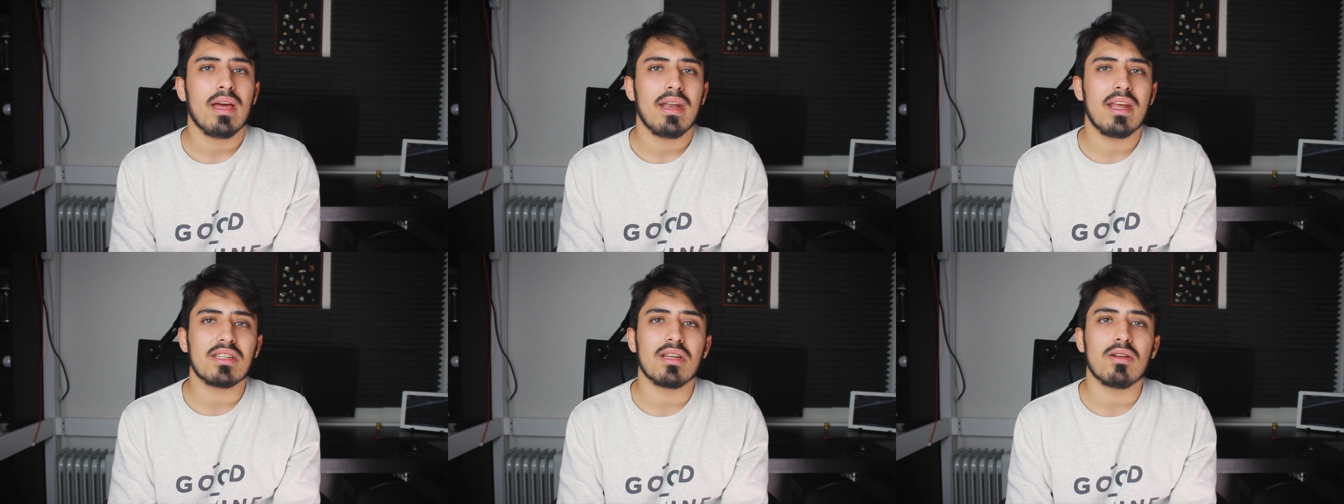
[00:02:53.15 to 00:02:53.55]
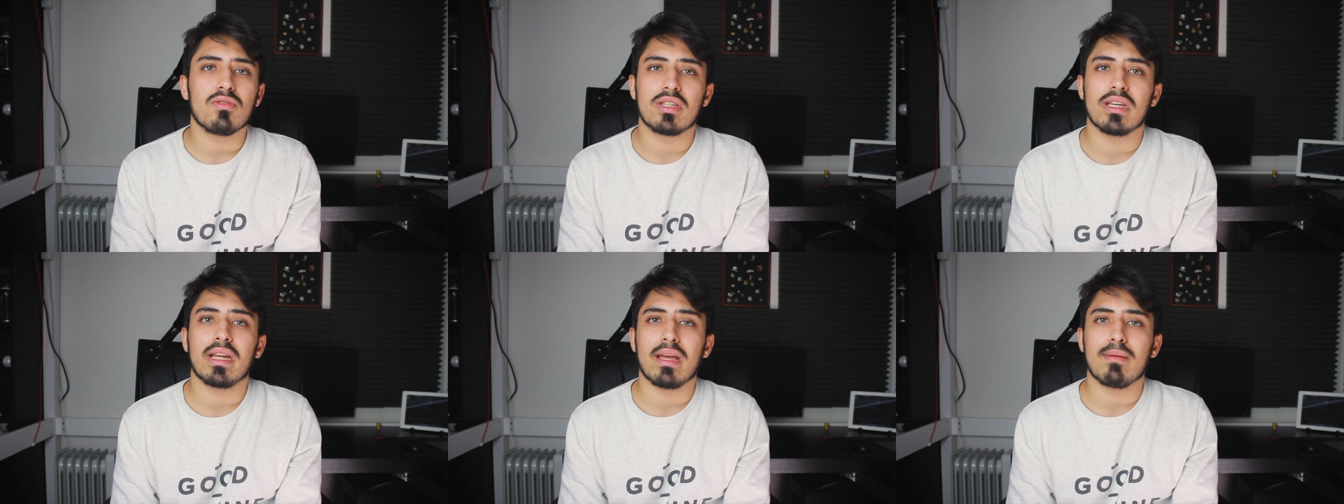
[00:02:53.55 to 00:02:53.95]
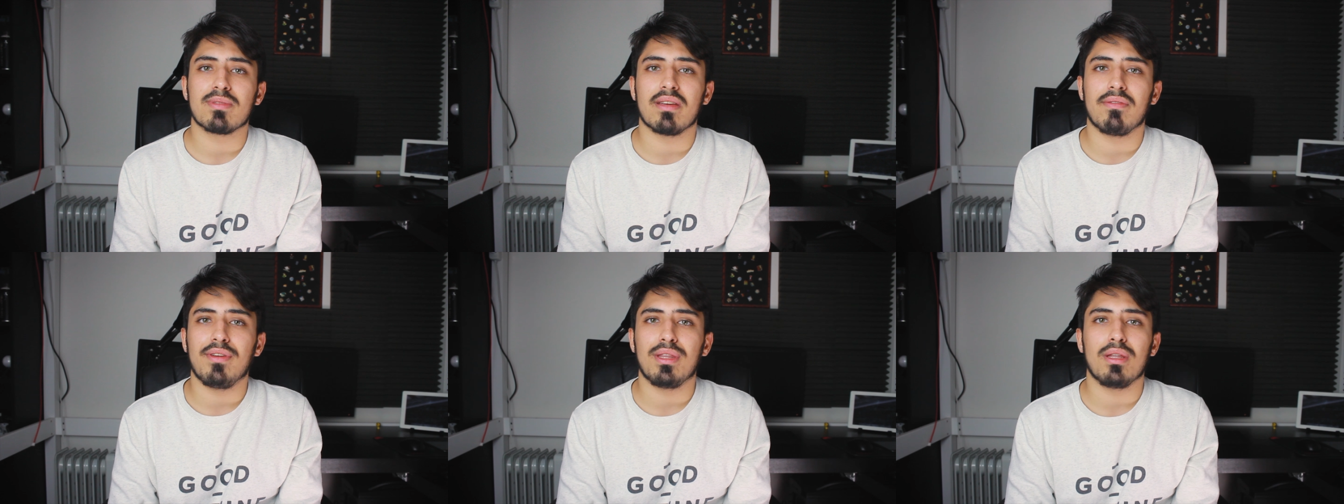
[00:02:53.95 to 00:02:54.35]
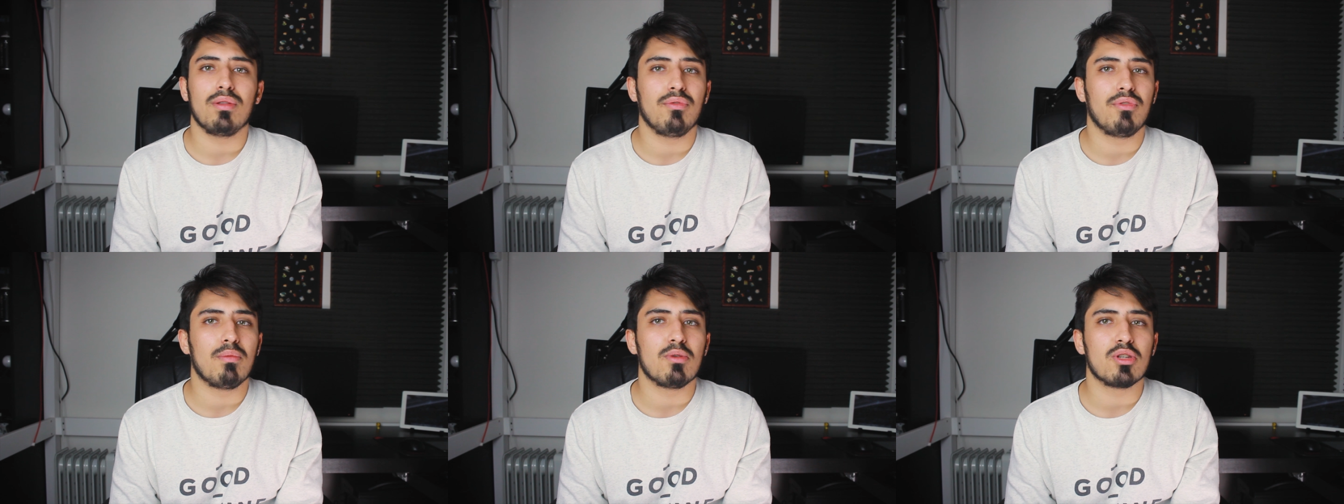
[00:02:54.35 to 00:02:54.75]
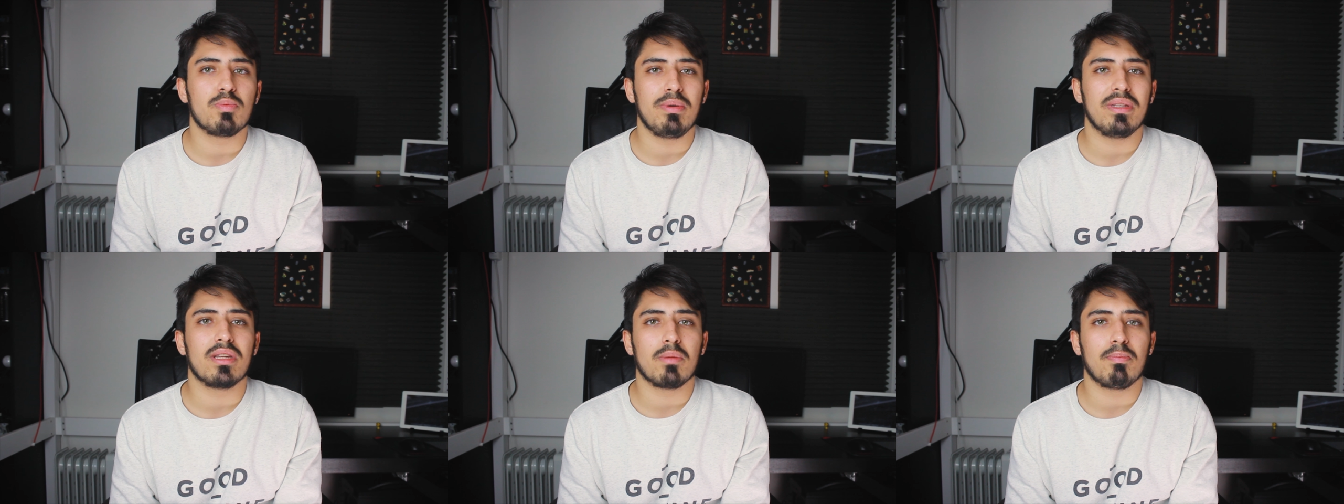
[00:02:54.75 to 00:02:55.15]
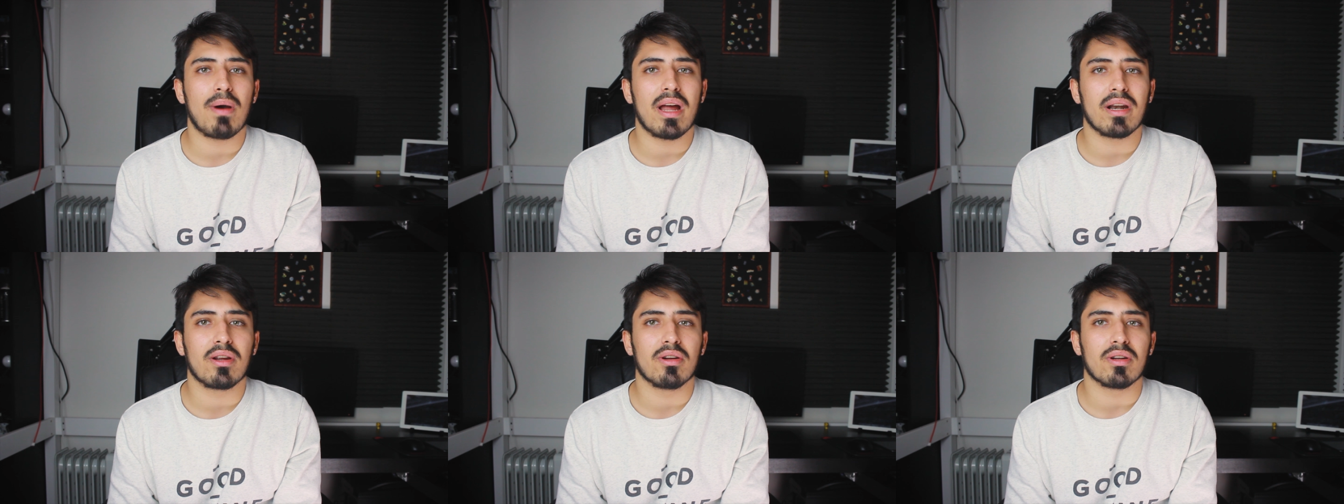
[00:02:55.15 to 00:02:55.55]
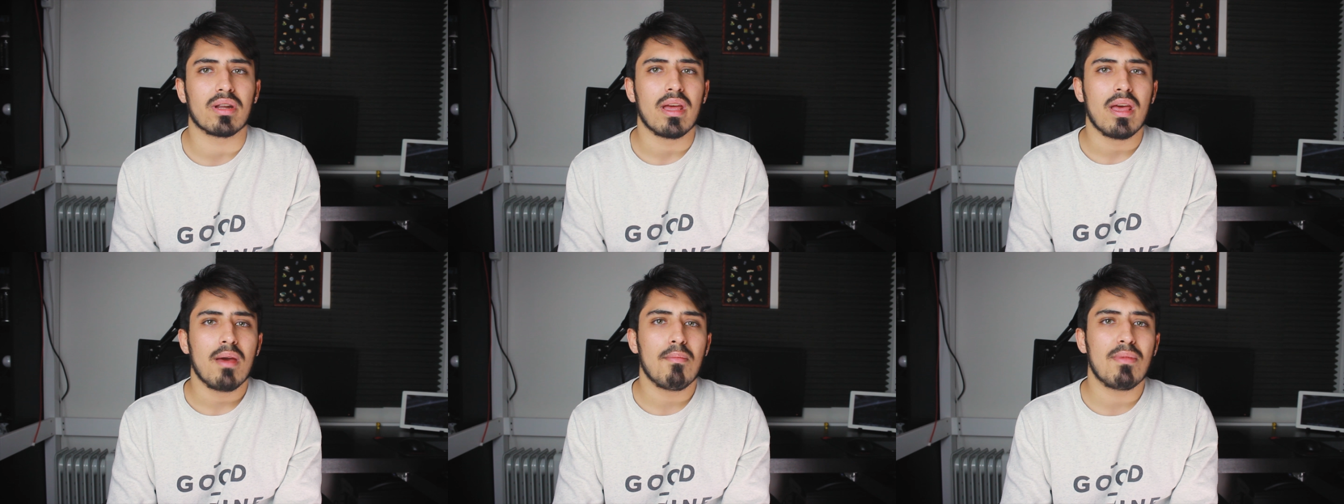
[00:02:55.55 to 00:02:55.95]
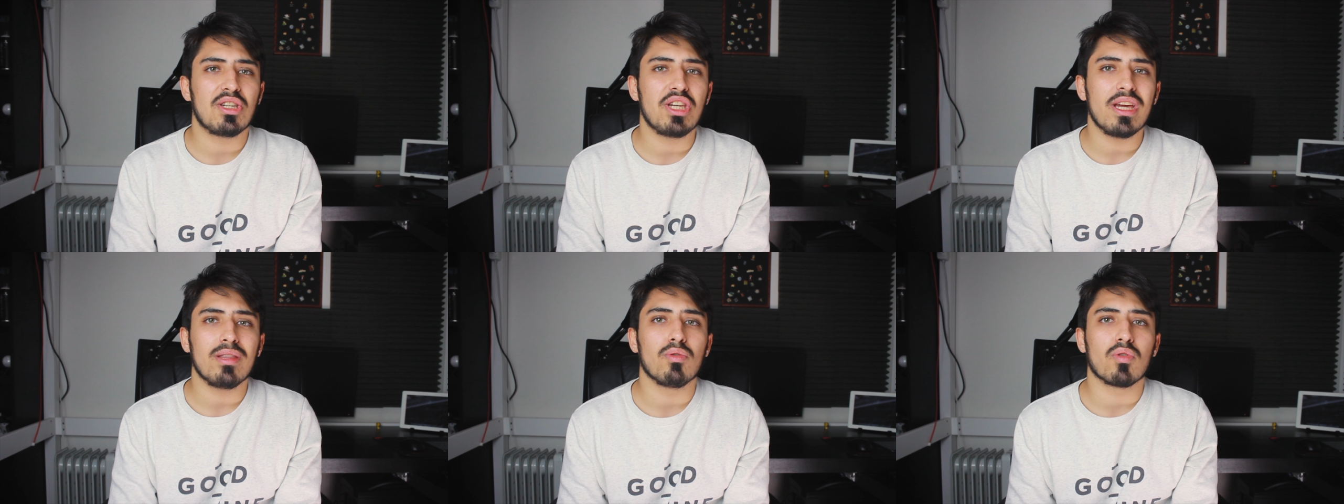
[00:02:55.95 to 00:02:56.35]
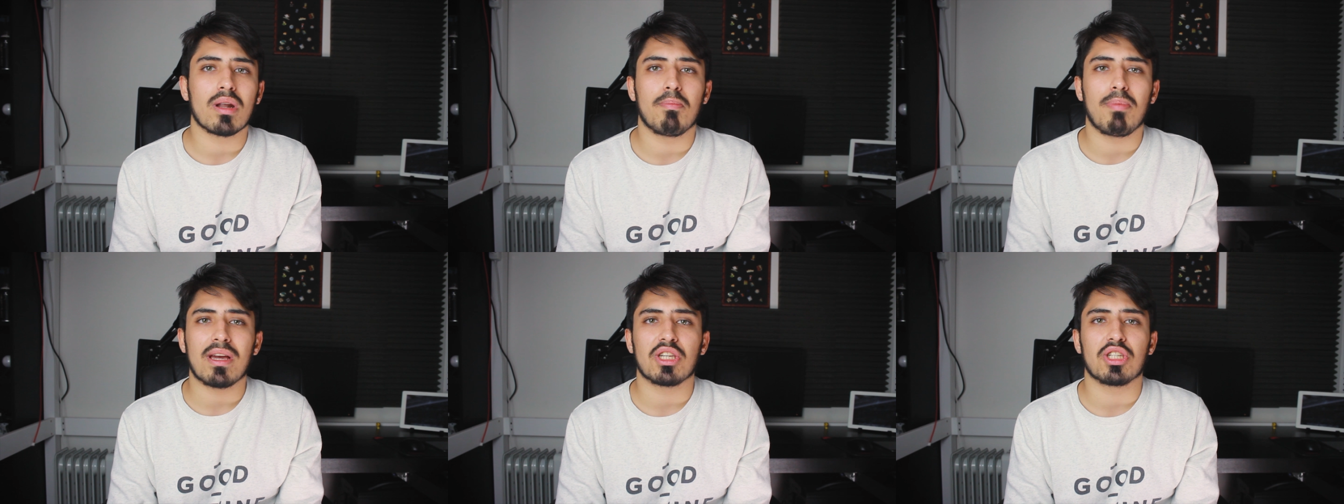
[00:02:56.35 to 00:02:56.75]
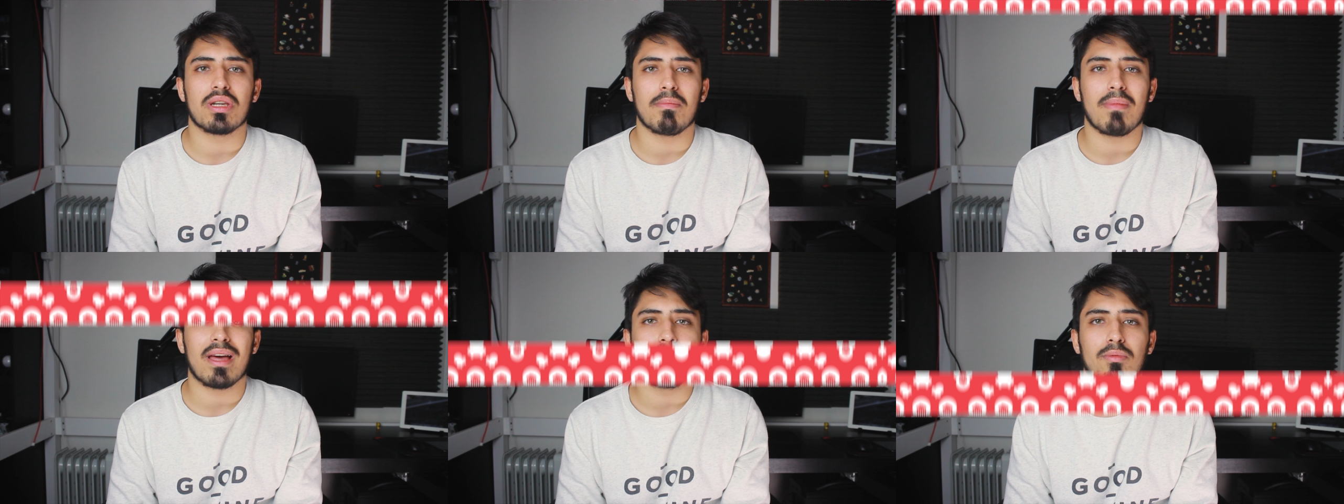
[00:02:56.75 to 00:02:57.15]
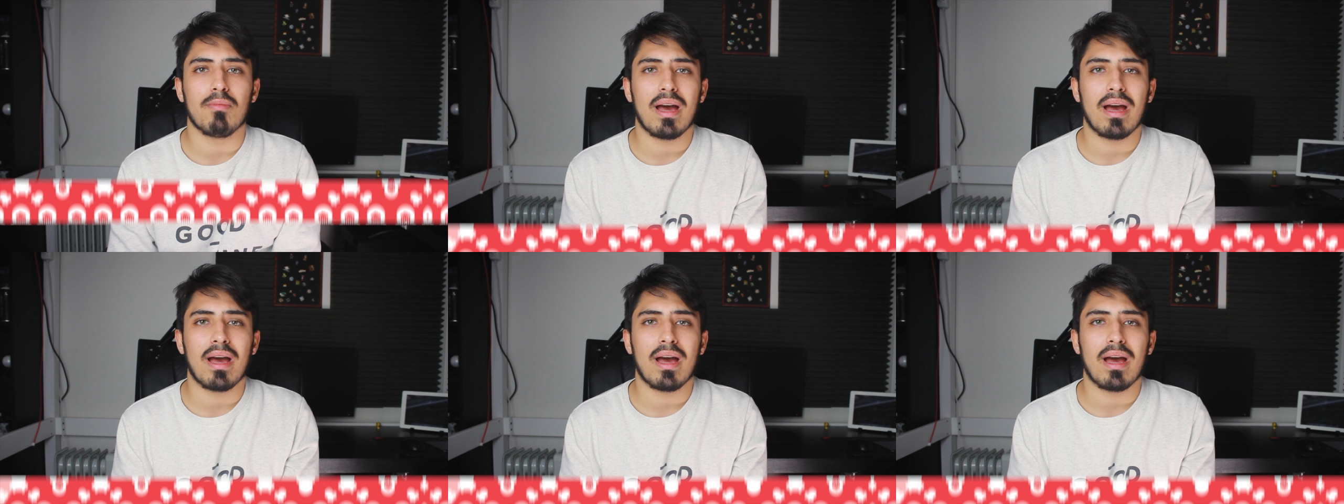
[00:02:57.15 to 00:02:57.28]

nesta não seguiremos a vida do famoso Peter Parker, mas sim a de um rapaz chamado